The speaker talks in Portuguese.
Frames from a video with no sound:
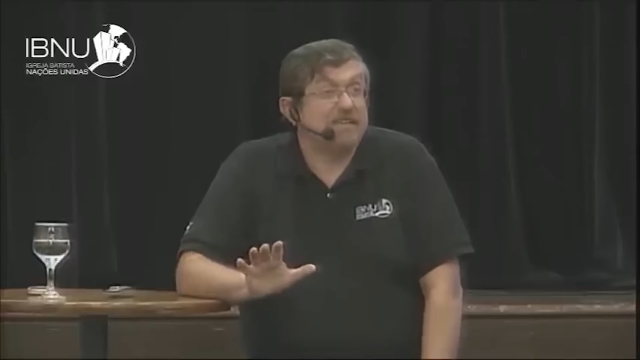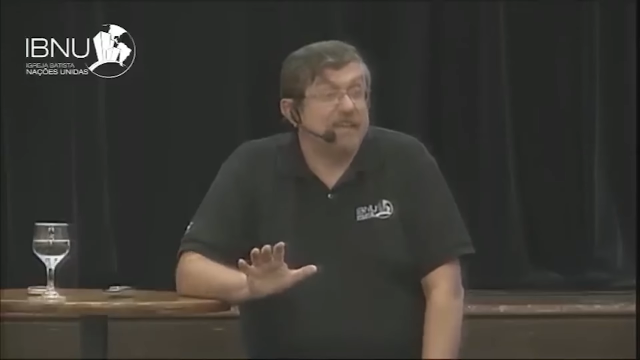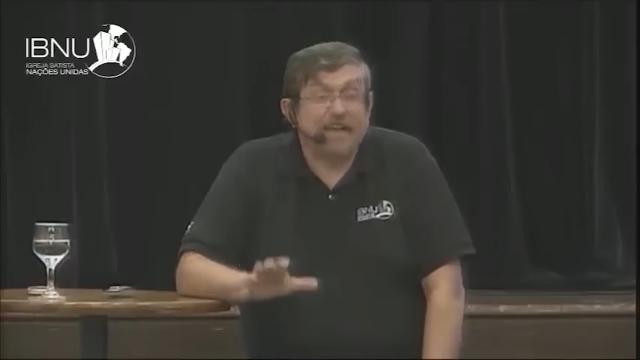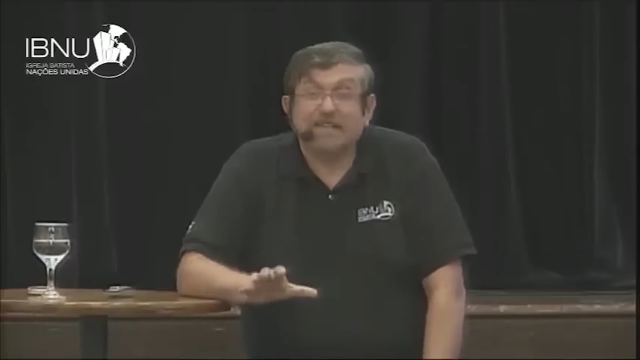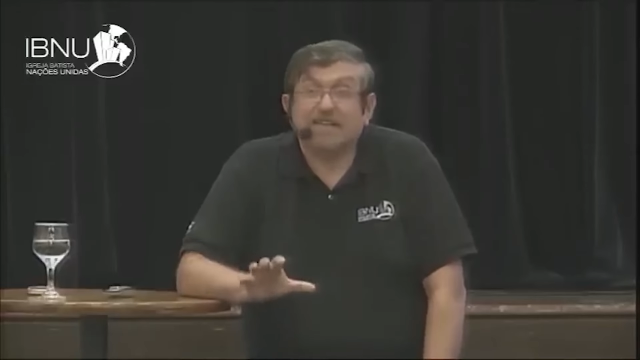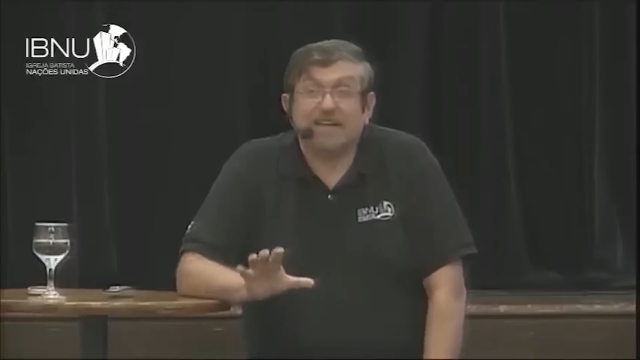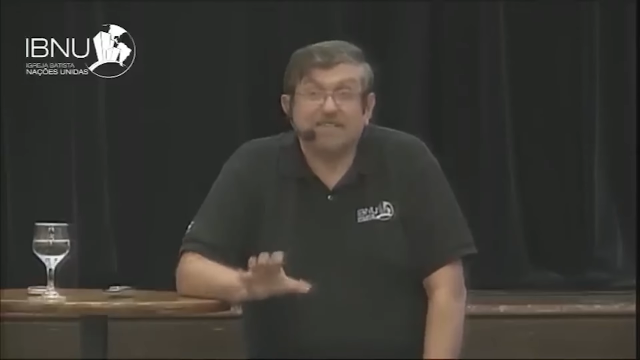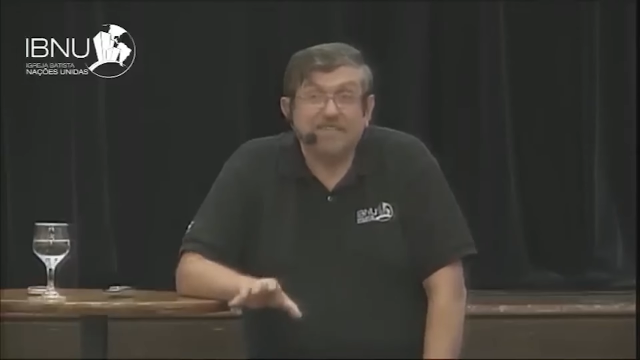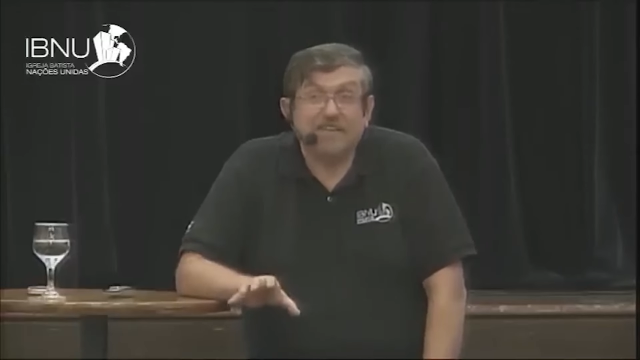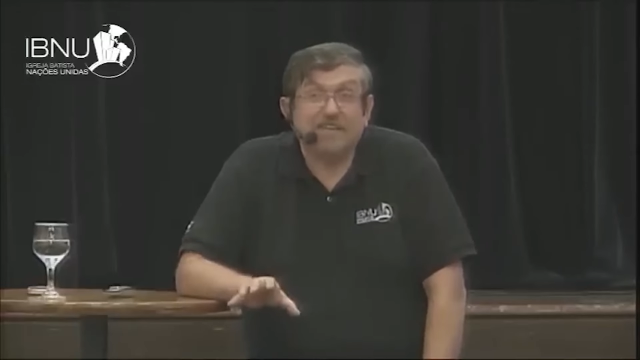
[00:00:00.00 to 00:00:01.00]
é
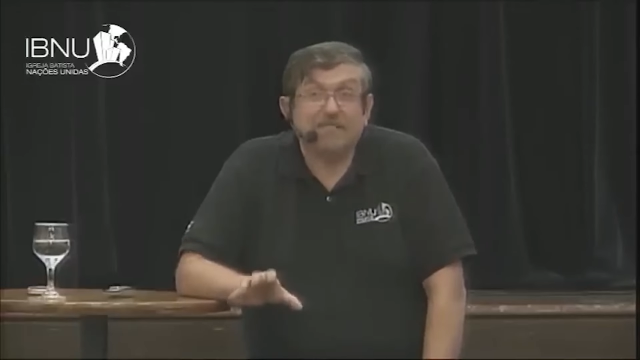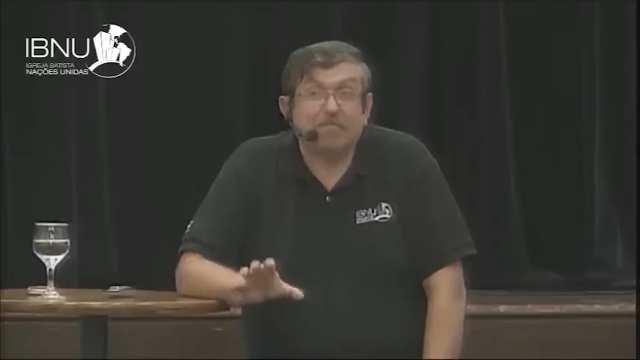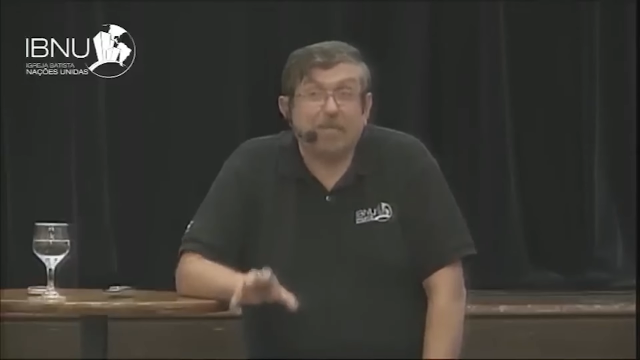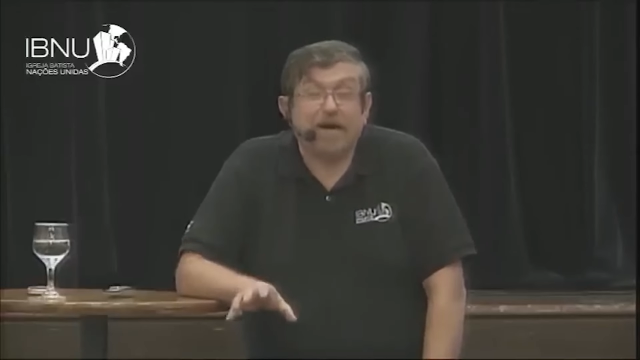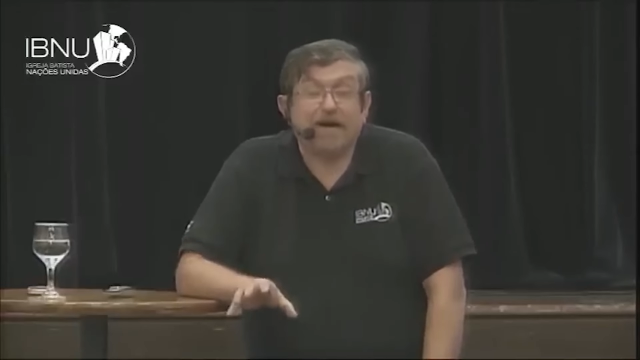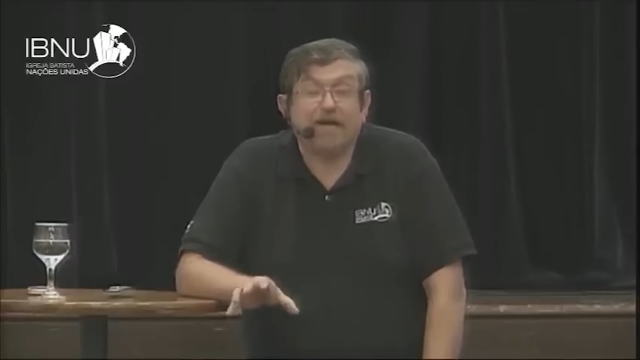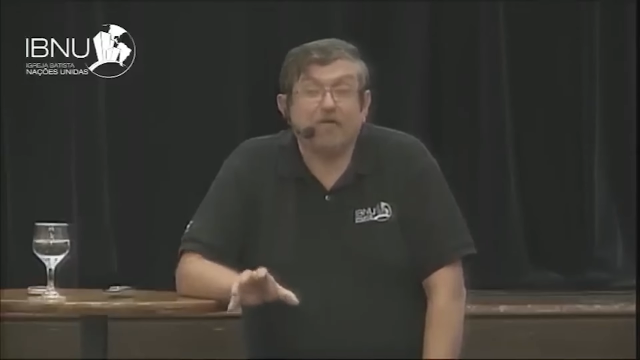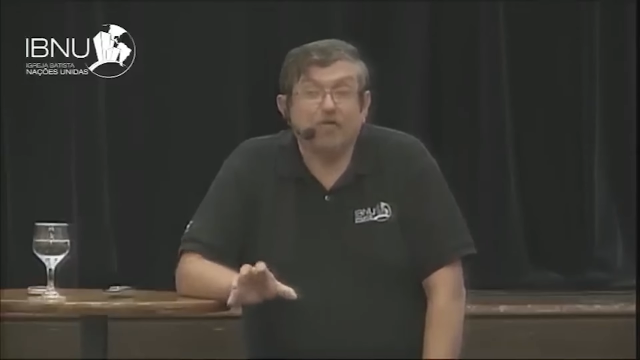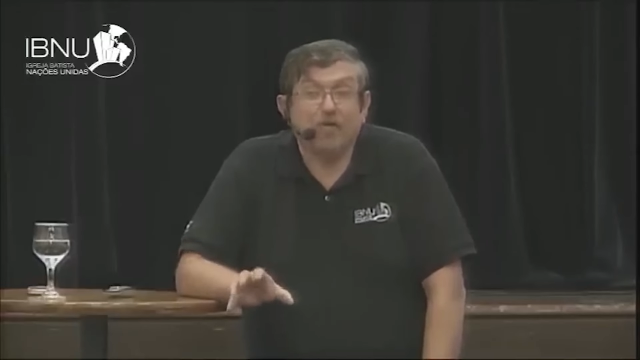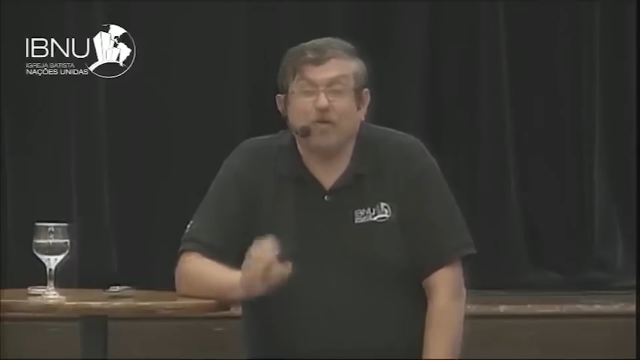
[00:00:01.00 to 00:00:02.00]
trazida para
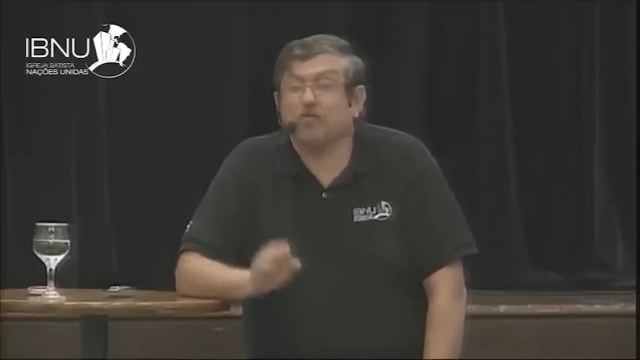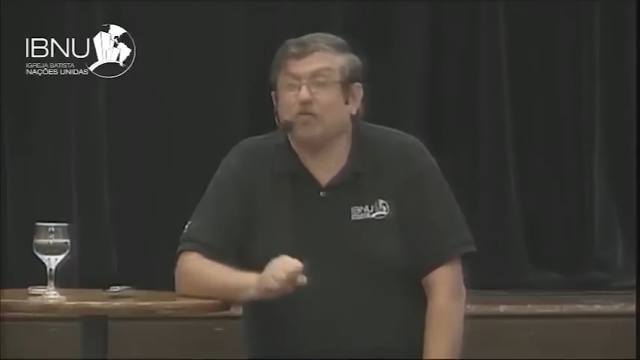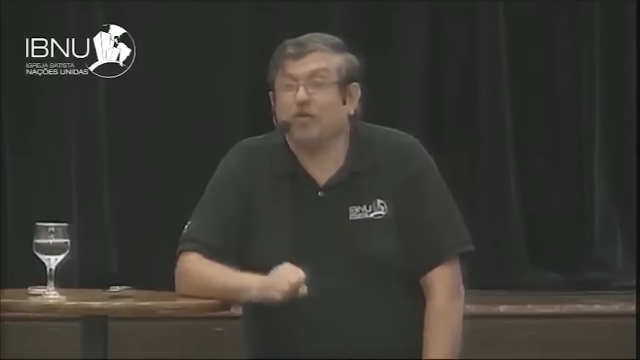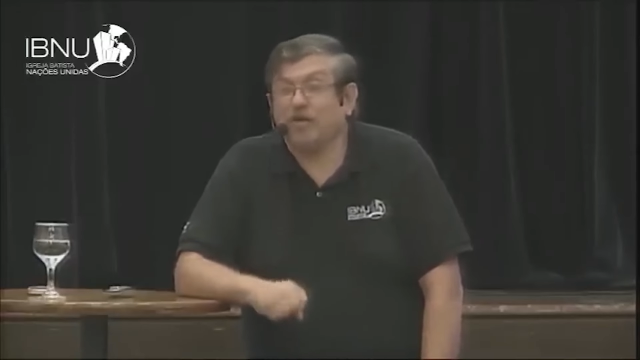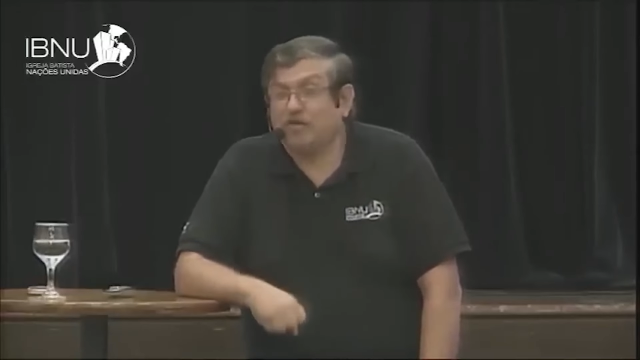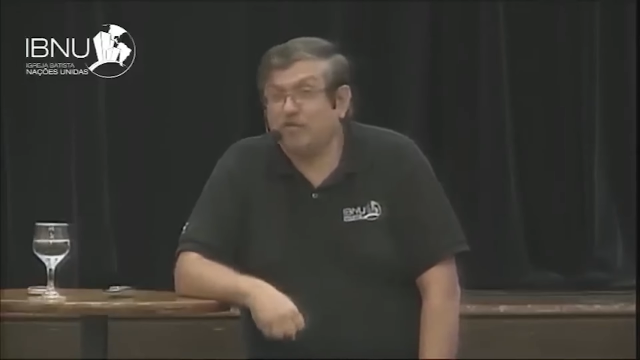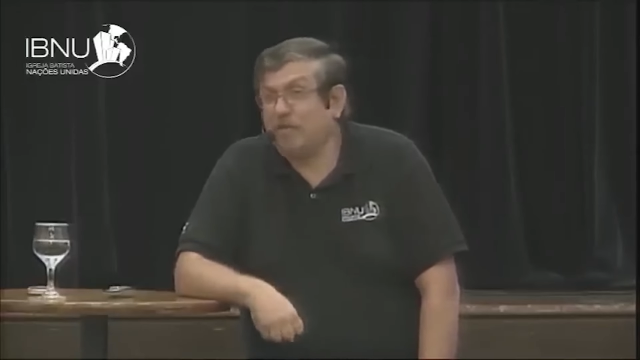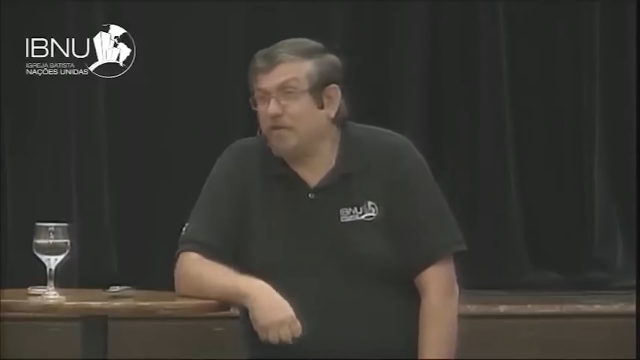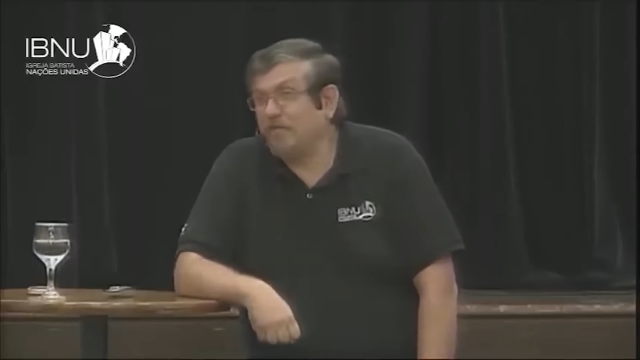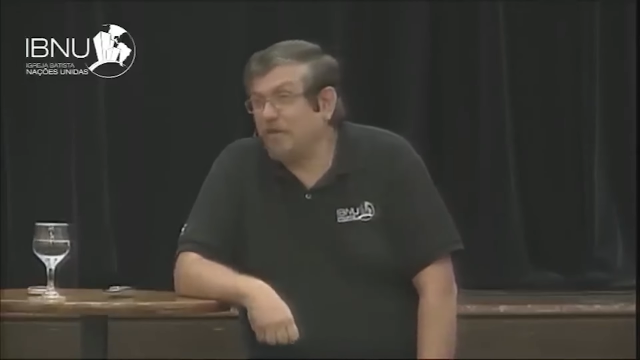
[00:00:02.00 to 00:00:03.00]
o nosso
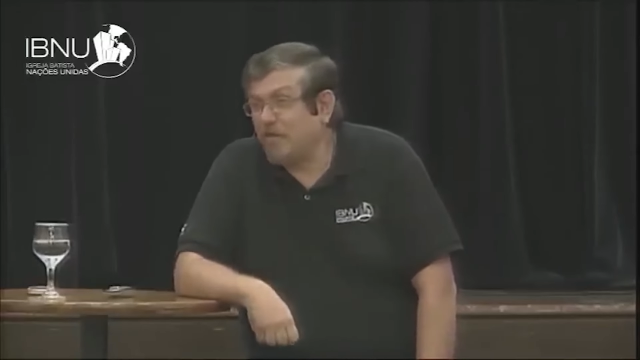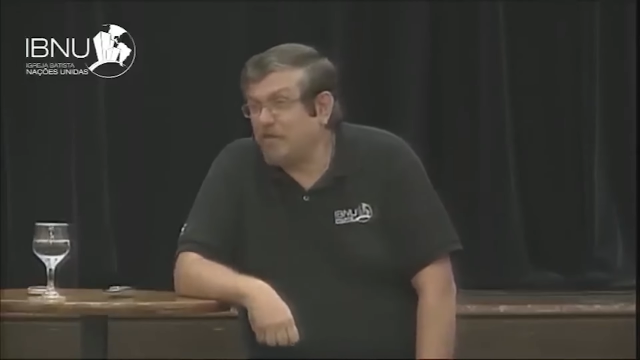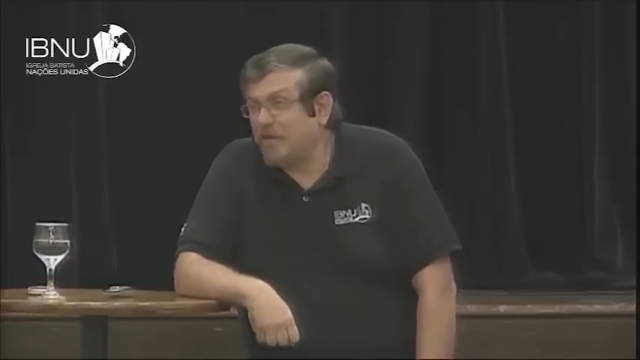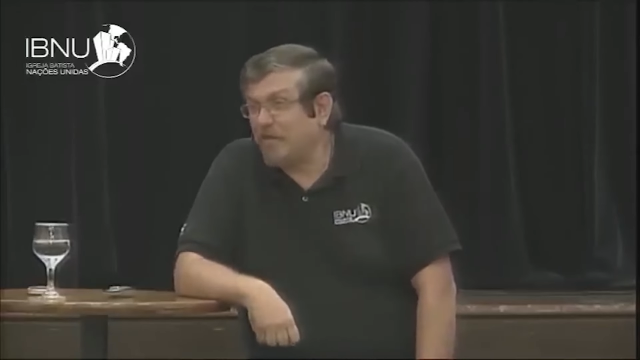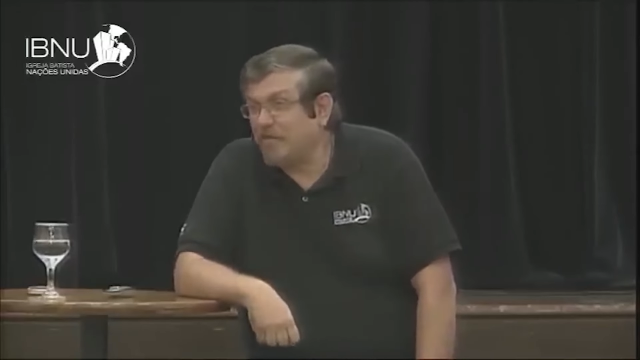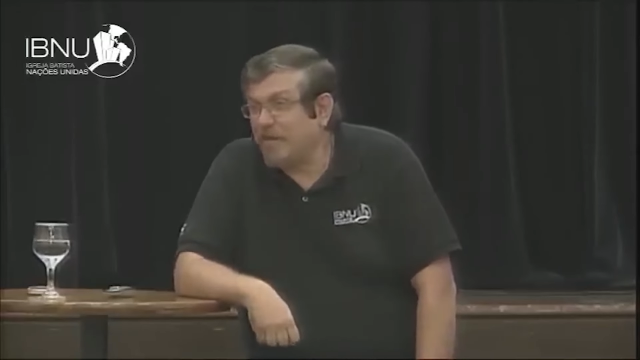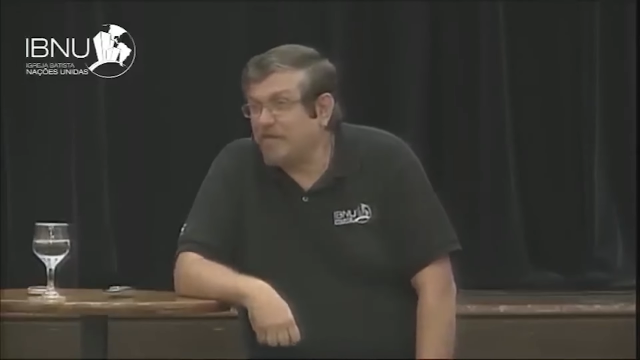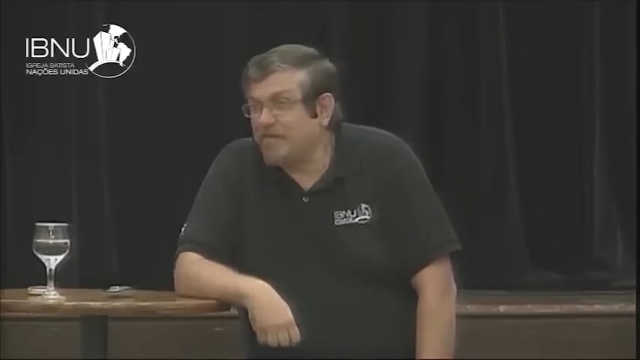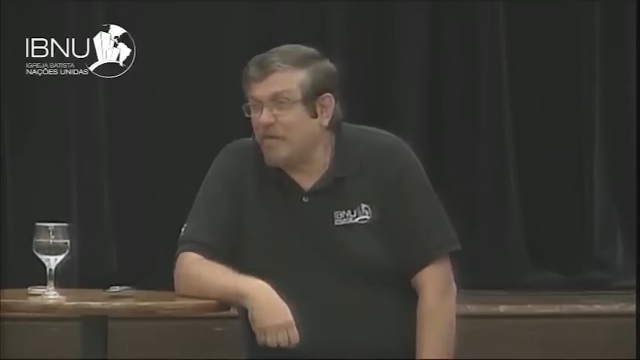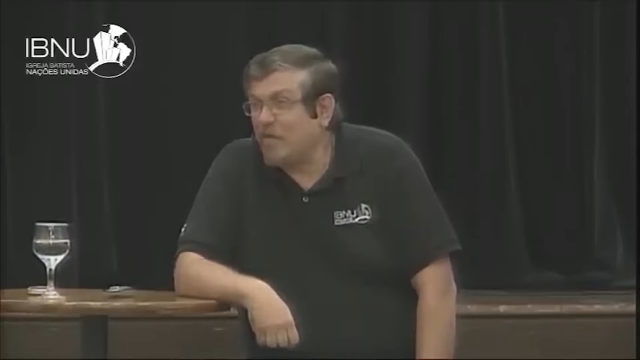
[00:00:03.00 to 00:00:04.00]
conhecimento e a nossa
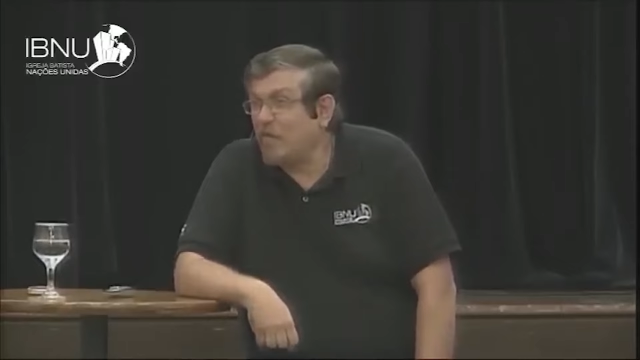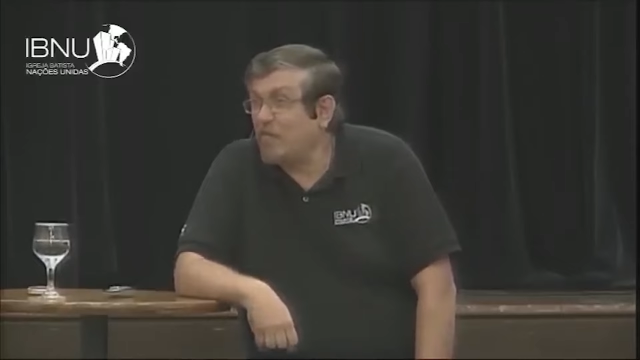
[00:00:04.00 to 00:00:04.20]
reflexão.